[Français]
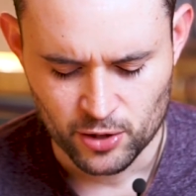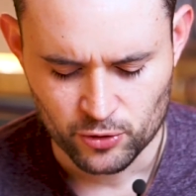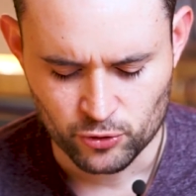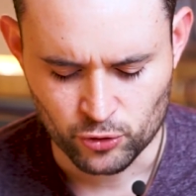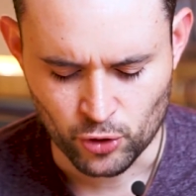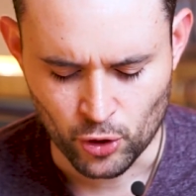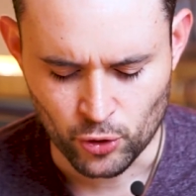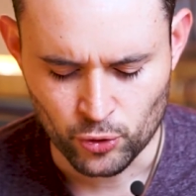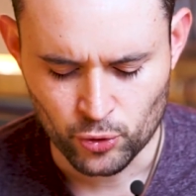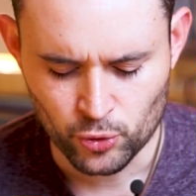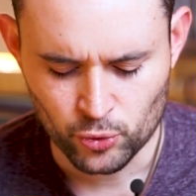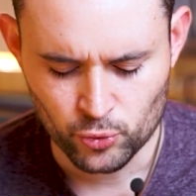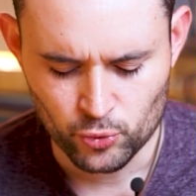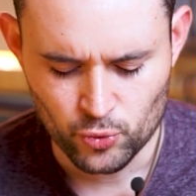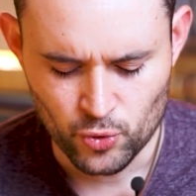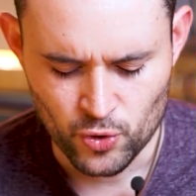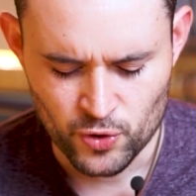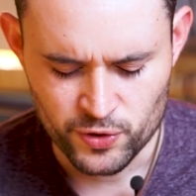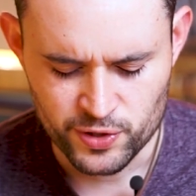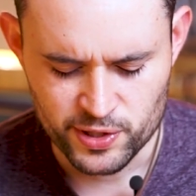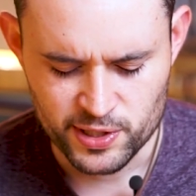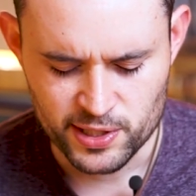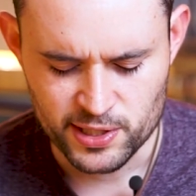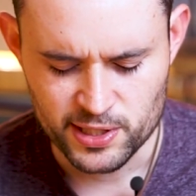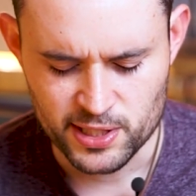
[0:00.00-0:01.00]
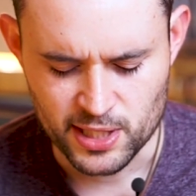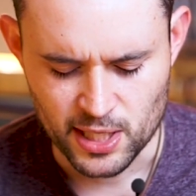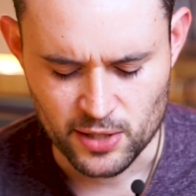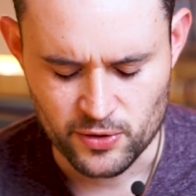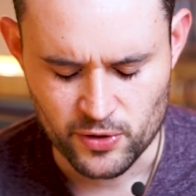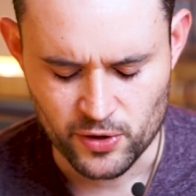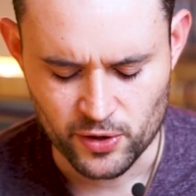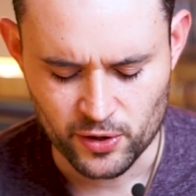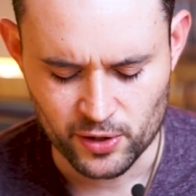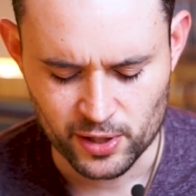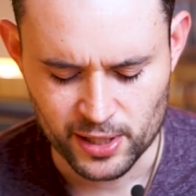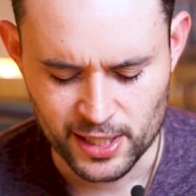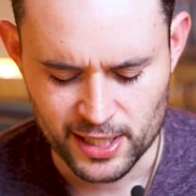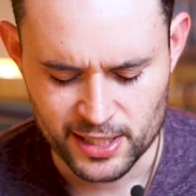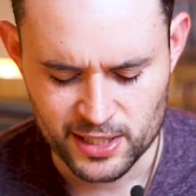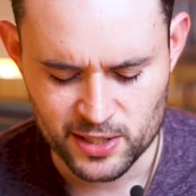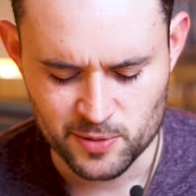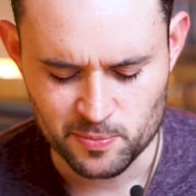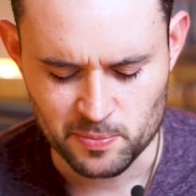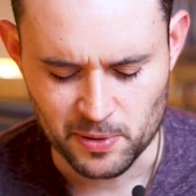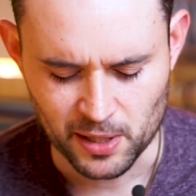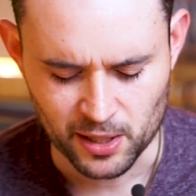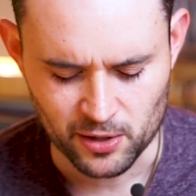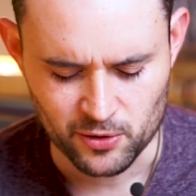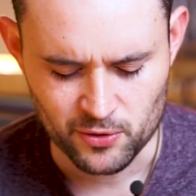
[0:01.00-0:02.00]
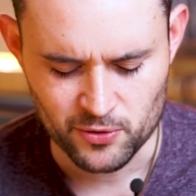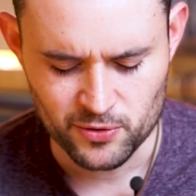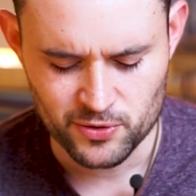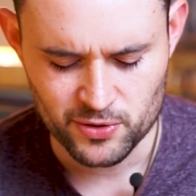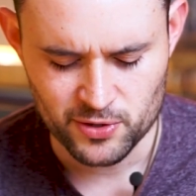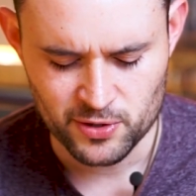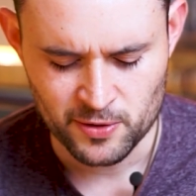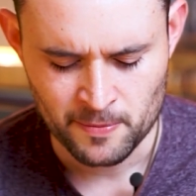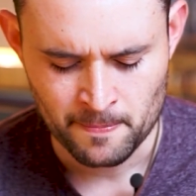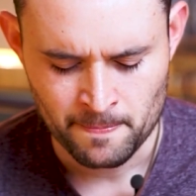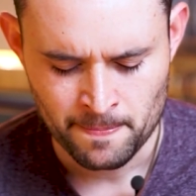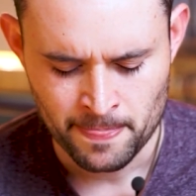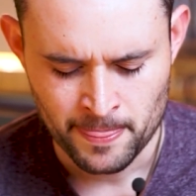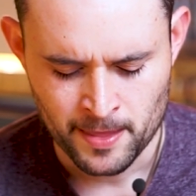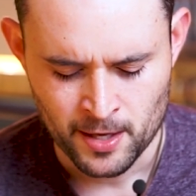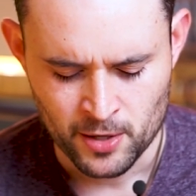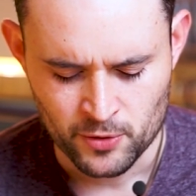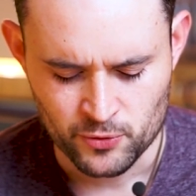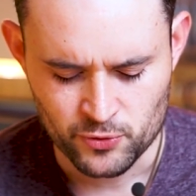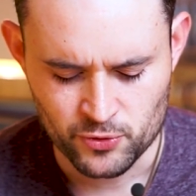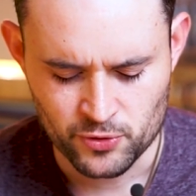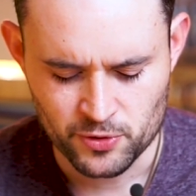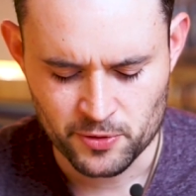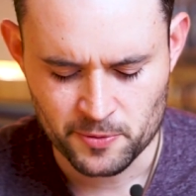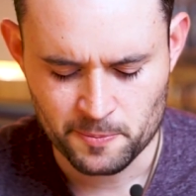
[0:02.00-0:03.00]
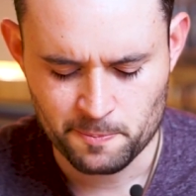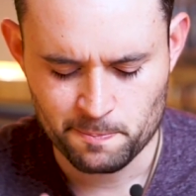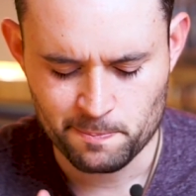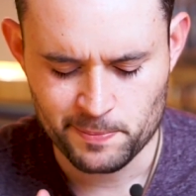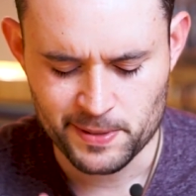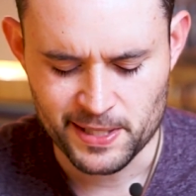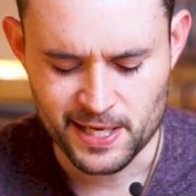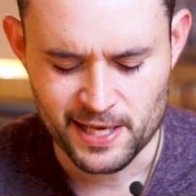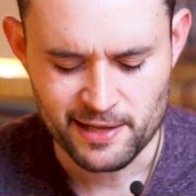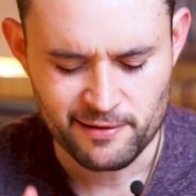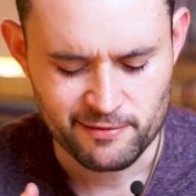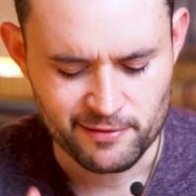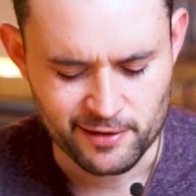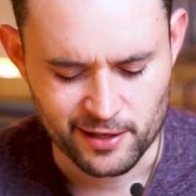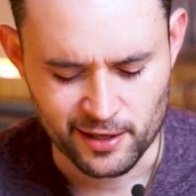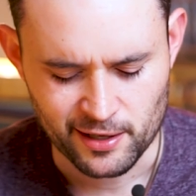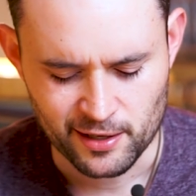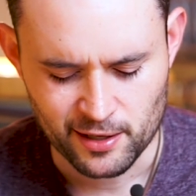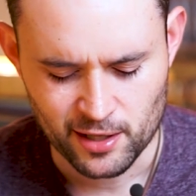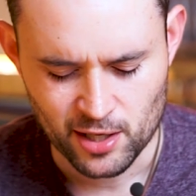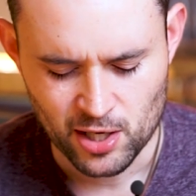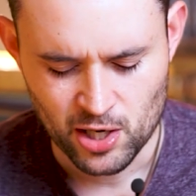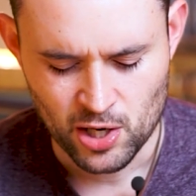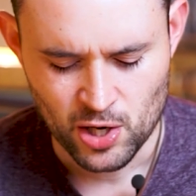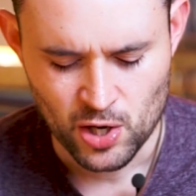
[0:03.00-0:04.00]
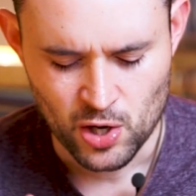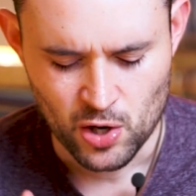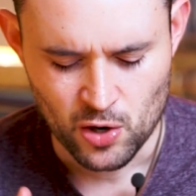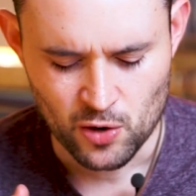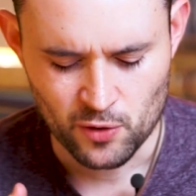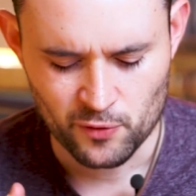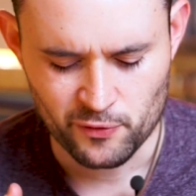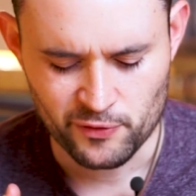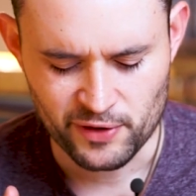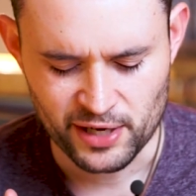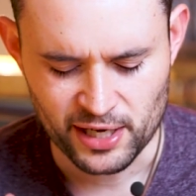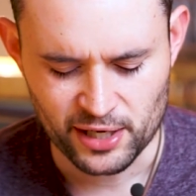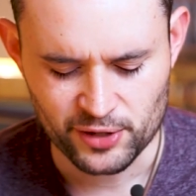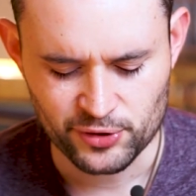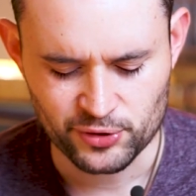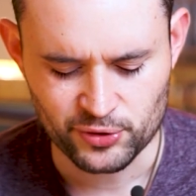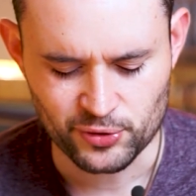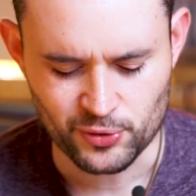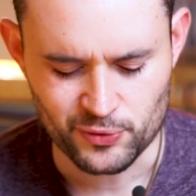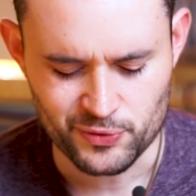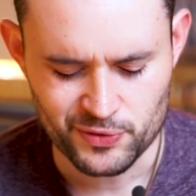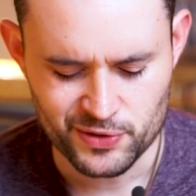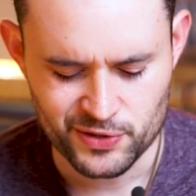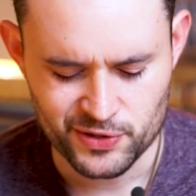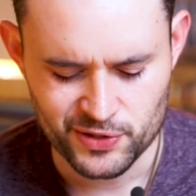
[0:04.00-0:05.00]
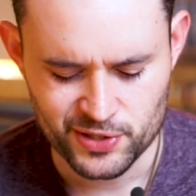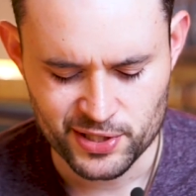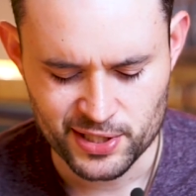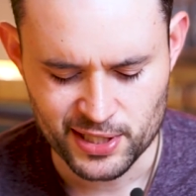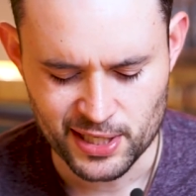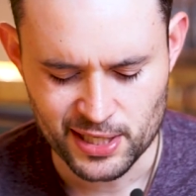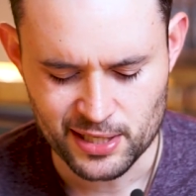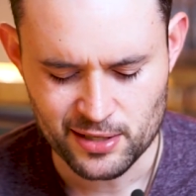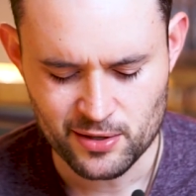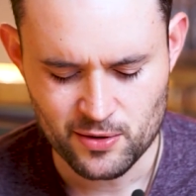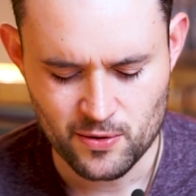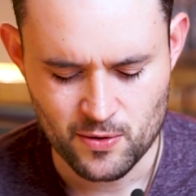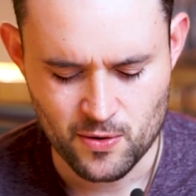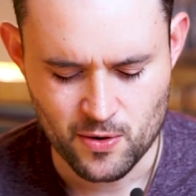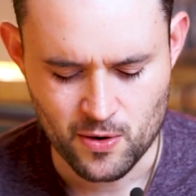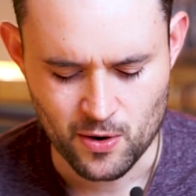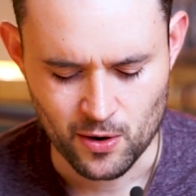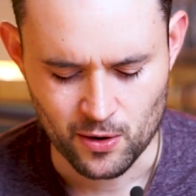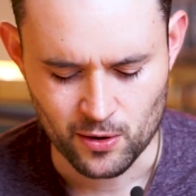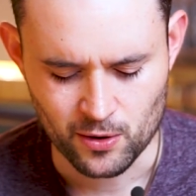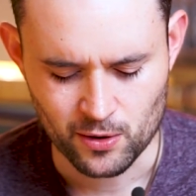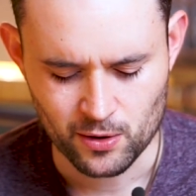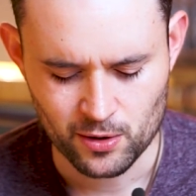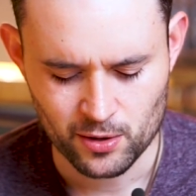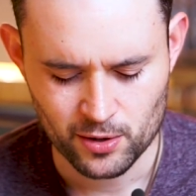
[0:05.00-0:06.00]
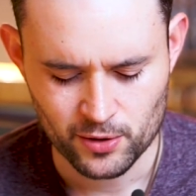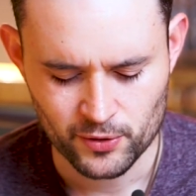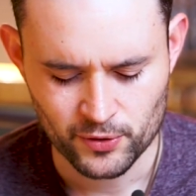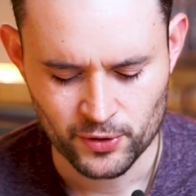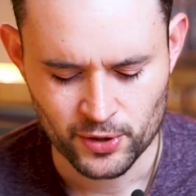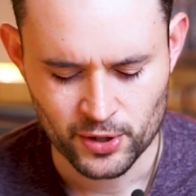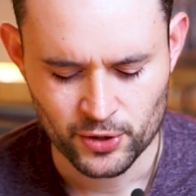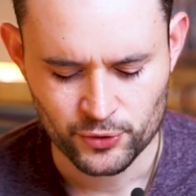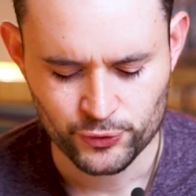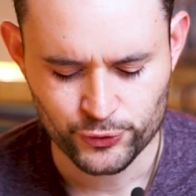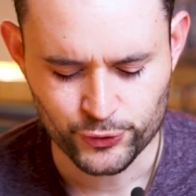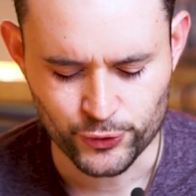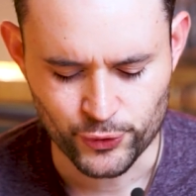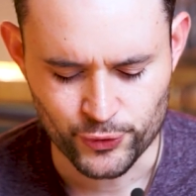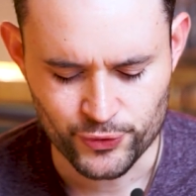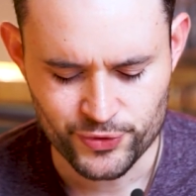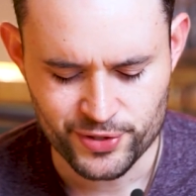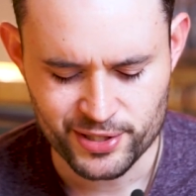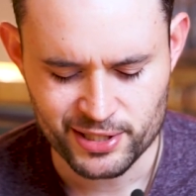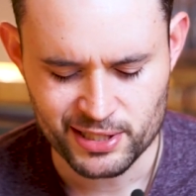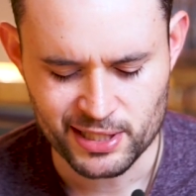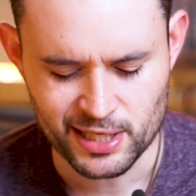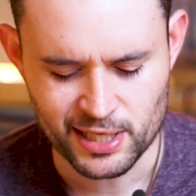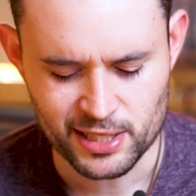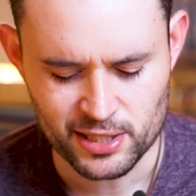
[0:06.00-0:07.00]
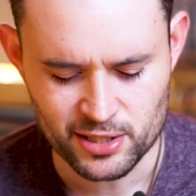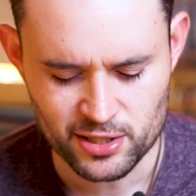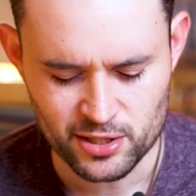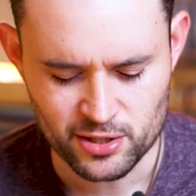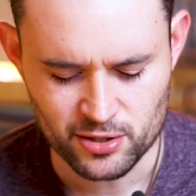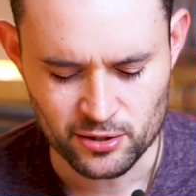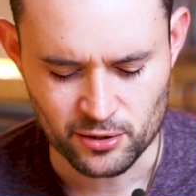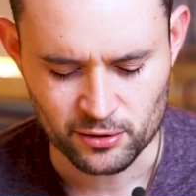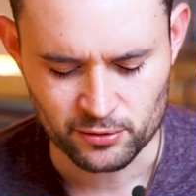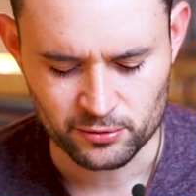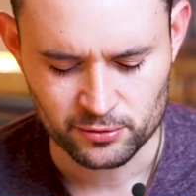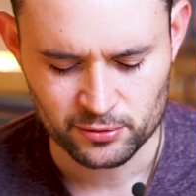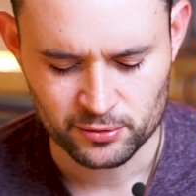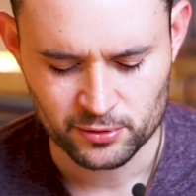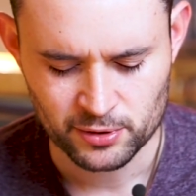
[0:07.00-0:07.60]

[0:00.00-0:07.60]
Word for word: Donne-nous aussi, Seigneur, l'expérience d'une piété envers ton saint corps, ton saint sang,